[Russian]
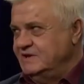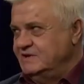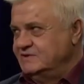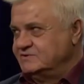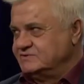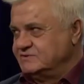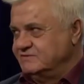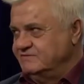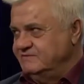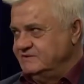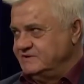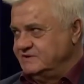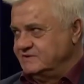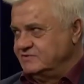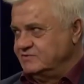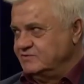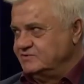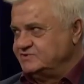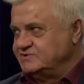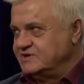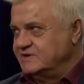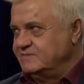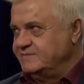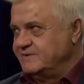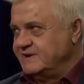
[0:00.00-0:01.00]
что в этих
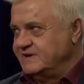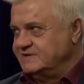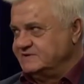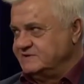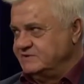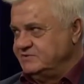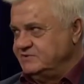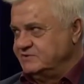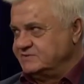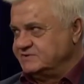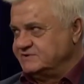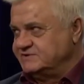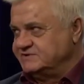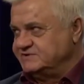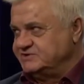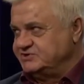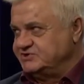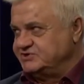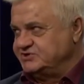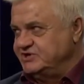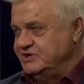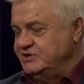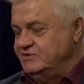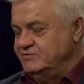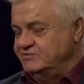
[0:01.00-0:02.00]
точках произойдет
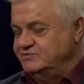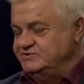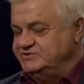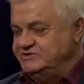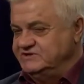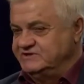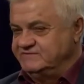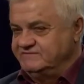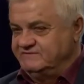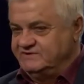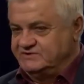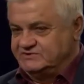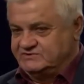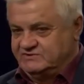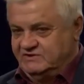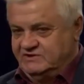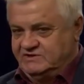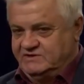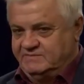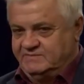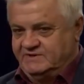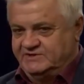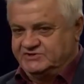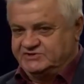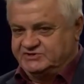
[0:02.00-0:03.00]
разрешение, учитывая, что
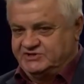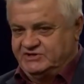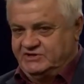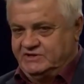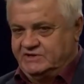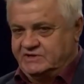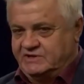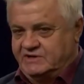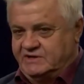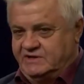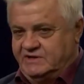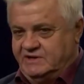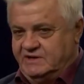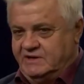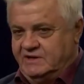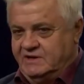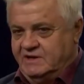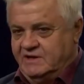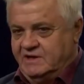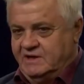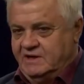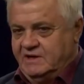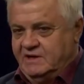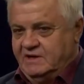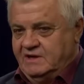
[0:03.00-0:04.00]
эти большие игроки
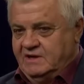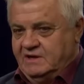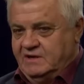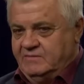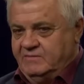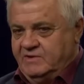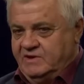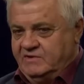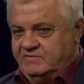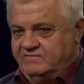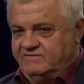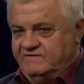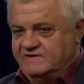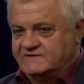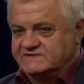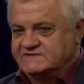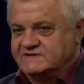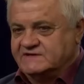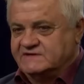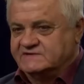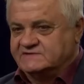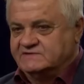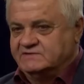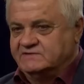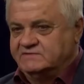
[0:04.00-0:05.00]
имеют
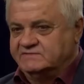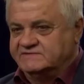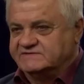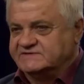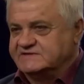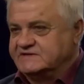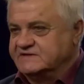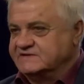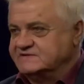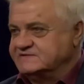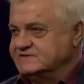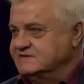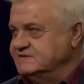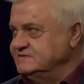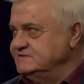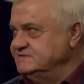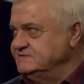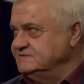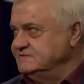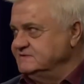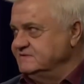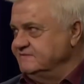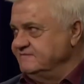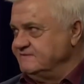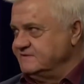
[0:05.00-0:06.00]
веское слово сказать
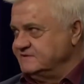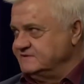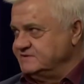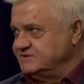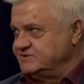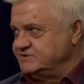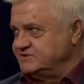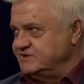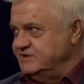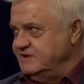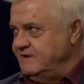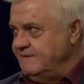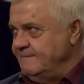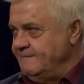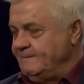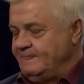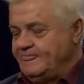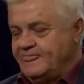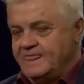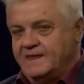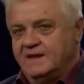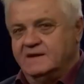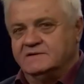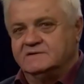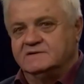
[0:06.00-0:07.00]
э, в разрешении
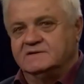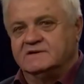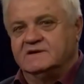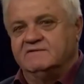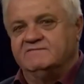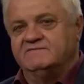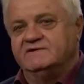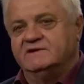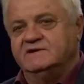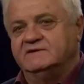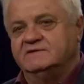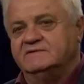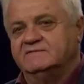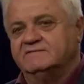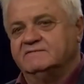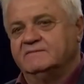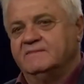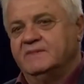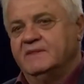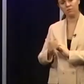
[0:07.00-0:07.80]
этих конфликтов.